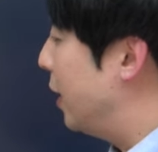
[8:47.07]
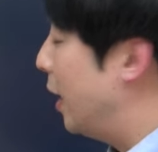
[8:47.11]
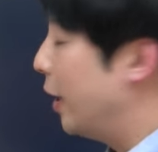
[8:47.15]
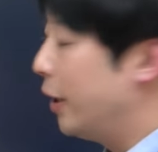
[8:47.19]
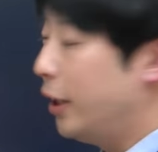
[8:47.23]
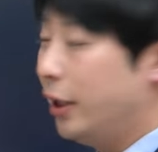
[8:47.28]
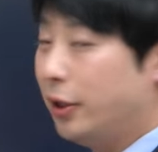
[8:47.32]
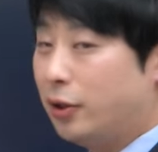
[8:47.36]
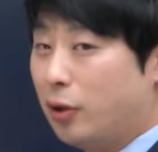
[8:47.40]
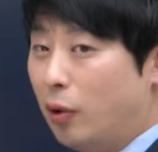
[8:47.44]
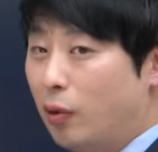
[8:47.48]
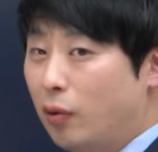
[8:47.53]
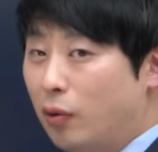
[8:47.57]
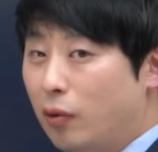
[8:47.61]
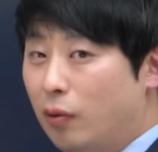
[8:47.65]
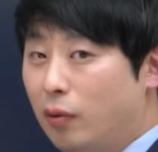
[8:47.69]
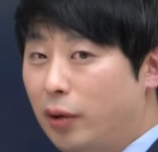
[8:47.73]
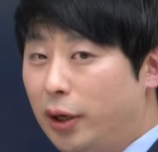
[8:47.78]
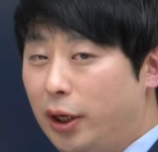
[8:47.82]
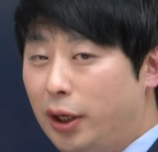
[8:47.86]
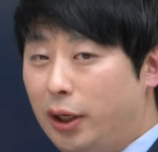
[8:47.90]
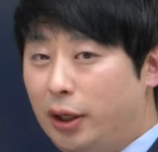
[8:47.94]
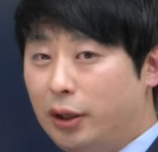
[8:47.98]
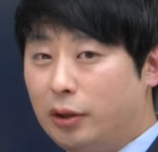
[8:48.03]
자기의
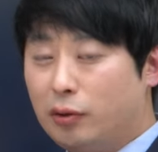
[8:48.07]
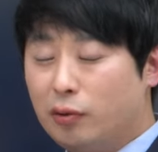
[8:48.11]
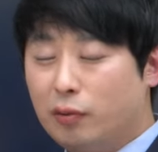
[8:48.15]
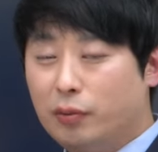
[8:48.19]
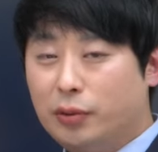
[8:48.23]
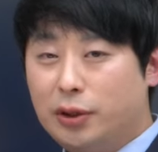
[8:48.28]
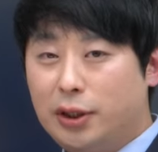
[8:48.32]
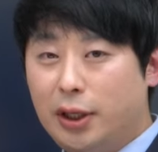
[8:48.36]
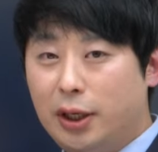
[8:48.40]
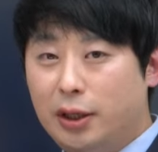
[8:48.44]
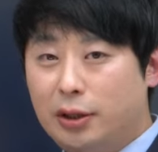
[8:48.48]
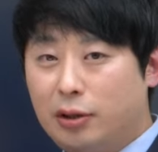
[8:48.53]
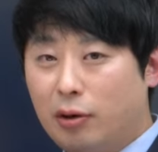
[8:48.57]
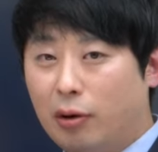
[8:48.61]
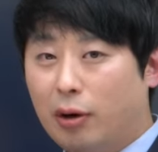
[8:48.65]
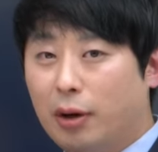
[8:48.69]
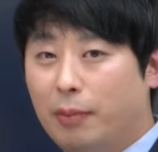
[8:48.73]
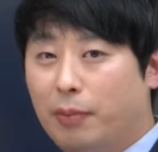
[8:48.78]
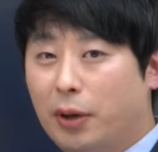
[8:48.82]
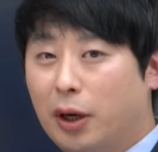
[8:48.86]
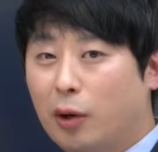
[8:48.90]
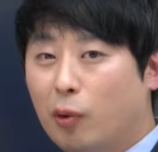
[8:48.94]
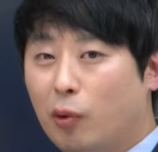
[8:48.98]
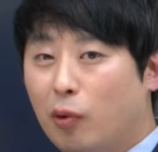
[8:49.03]
전공이 좀 제일
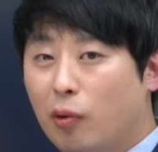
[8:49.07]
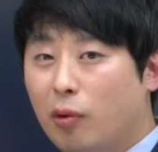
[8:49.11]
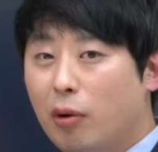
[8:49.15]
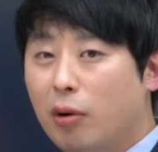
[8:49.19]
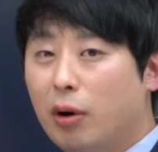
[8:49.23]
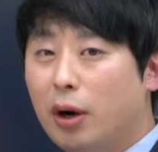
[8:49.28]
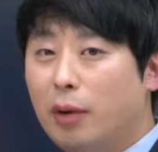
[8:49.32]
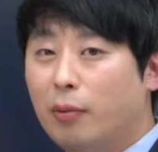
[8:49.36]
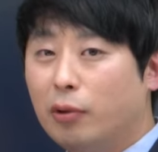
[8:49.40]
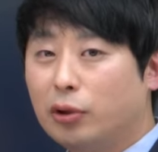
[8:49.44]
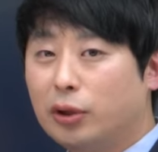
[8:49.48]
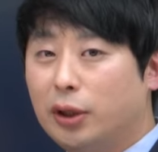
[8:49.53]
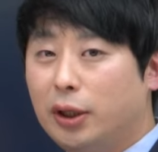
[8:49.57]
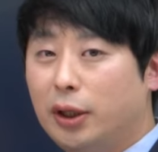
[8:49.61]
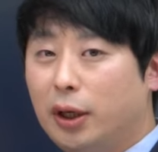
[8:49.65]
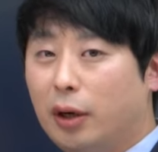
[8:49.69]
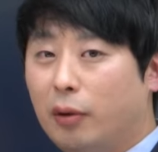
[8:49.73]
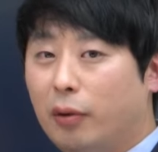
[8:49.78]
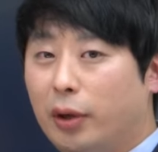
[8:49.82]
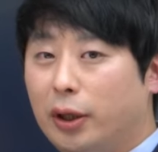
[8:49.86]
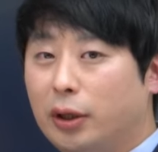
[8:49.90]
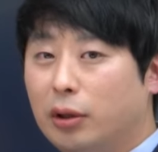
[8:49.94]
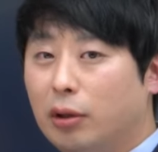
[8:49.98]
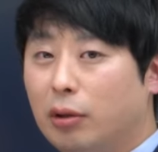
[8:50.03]
적합한 코어
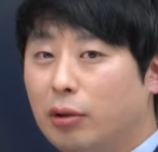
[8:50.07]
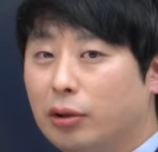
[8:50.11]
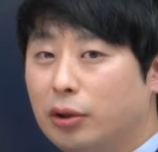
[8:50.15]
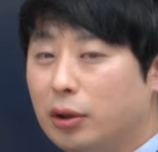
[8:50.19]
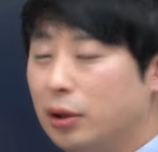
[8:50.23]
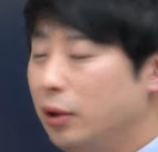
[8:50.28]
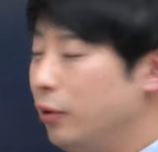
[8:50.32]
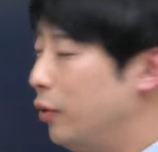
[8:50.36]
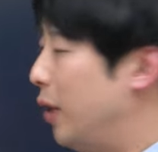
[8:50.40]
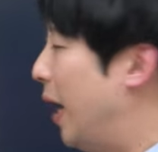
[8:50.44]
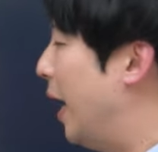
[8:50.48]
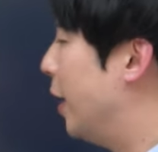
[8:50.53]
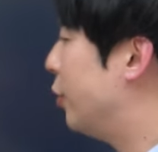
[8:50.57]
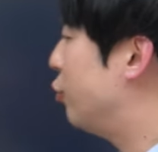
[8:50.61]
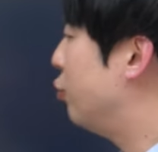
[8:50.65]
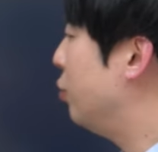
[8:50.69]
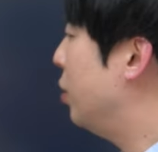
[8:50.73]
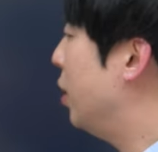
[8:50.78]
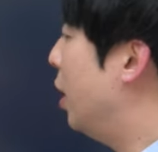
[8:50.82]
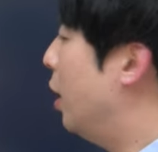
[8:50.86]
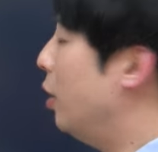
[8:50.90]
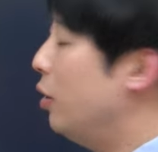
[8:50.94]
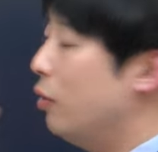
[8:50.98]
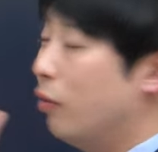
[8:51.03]
과목들이라고 했던 것들을
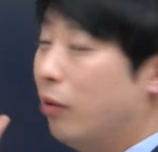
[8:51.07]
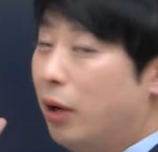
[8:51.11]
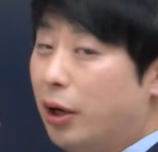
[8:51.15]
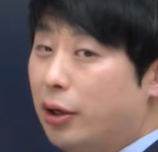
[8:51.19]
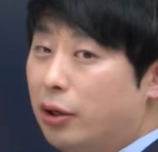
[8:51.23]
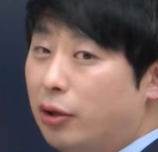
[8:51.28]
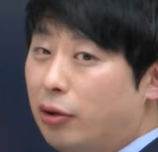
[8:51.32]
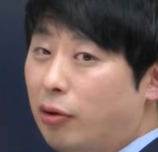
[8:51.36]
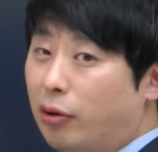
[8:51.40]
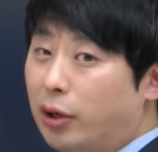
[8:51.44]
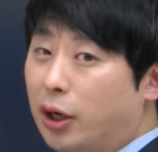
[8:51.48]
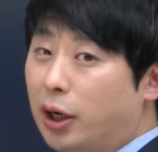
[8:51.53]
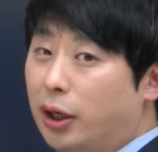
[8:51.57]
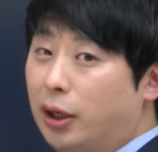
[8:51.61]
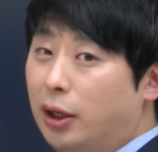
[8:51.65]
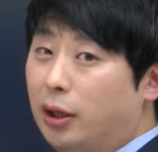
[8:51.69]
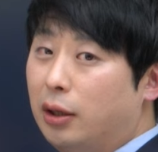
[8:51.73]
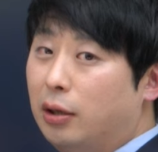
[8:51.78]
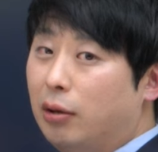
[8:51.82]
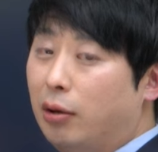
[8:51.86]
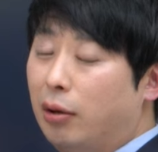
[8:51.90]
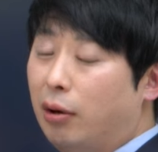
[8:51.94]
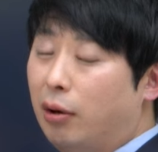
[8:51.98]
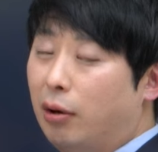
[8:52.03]
나중에 하려고 하는 경향이
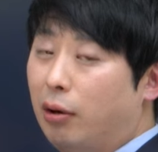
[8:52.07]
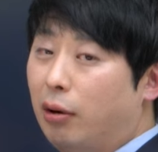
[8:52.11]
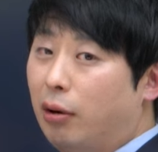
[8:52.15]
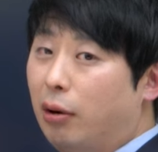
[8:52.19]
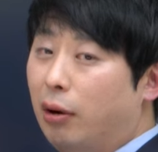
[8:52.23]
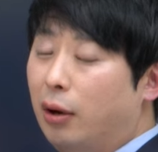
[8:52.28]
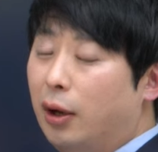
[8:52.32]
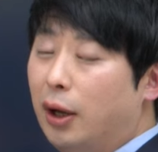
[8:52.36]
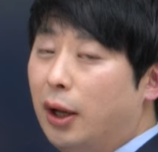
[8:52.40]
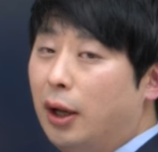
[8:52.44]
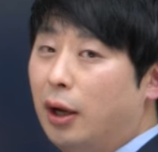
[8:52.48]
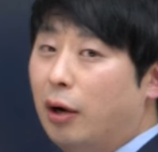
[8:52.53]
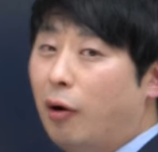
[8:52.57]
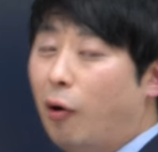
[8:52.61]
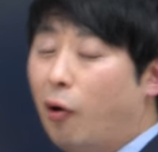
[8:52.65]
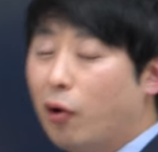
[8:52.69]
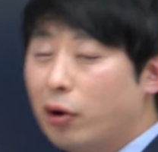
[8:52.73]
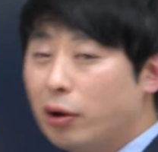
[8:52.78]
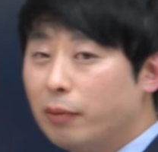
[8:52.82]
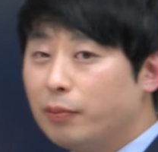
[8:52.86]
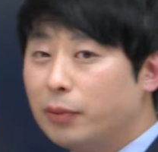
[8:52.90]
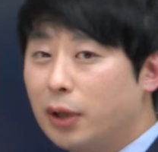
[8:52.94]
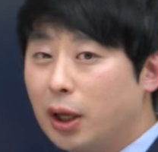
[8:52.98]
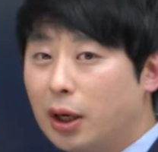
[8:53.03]
있어요.
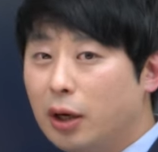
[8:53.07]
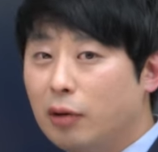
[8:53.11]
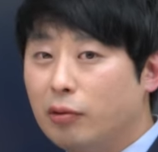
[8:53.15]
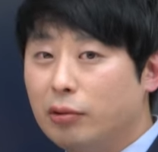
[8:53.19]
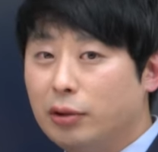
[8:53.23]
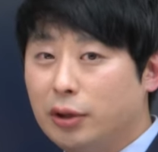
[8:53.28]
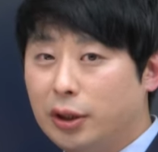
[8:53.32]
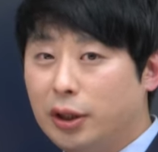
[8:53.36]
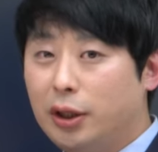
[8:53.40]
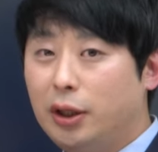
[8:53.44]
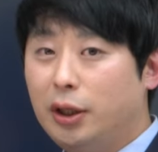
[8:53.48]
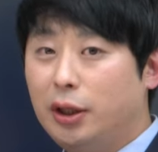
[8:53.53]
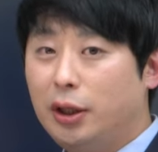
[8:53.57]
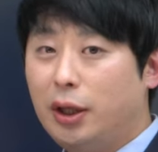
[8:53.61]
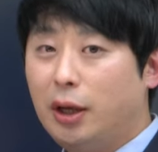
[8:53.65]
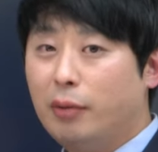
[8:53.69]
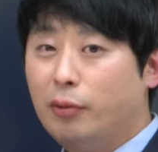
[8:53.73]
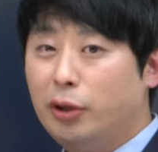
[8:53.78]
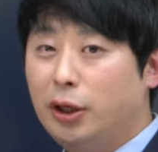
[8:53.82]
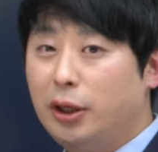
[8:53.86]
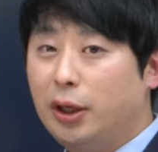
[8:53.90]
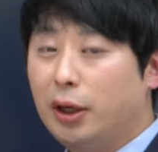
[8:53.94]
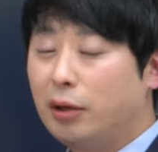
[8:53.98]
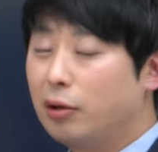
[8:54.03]
어렵다라고 느끼기
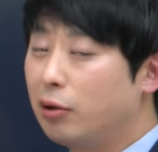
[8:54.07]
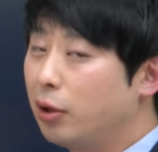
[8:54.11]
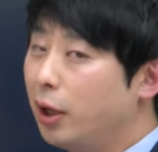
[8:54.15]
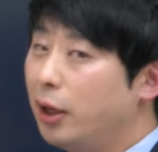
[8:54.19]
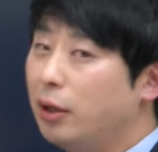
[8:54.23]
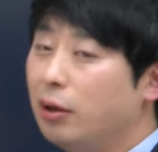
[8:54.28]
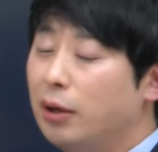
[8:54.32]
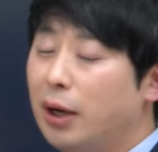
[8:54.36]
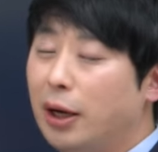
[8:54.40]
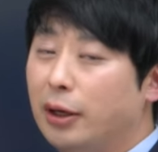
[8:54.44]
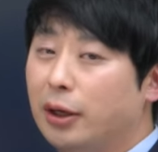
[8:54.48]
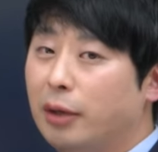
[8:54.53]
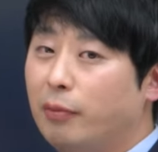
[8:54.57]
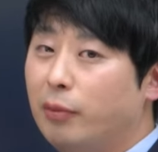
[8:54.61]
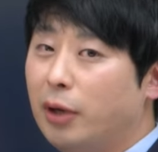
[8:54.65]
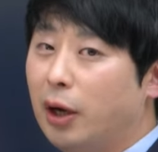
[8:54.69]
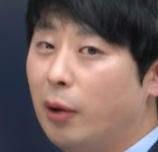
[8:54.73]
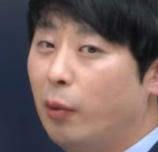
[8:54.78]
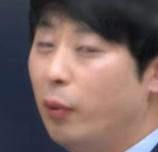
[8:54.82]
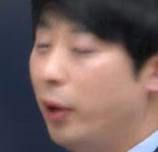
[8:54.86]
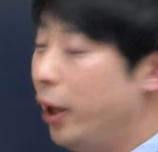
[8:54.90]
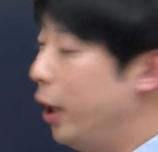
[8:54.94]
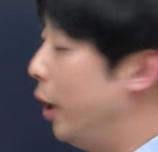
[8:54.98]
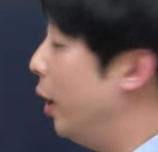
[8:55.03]
때문인데 그래서는 안
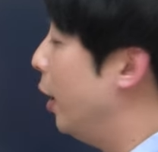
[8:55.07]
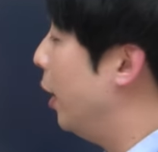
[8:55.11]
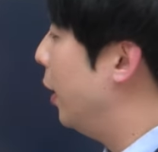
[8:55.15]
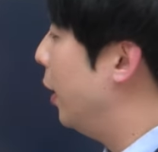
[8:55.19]
됩니다. 왜?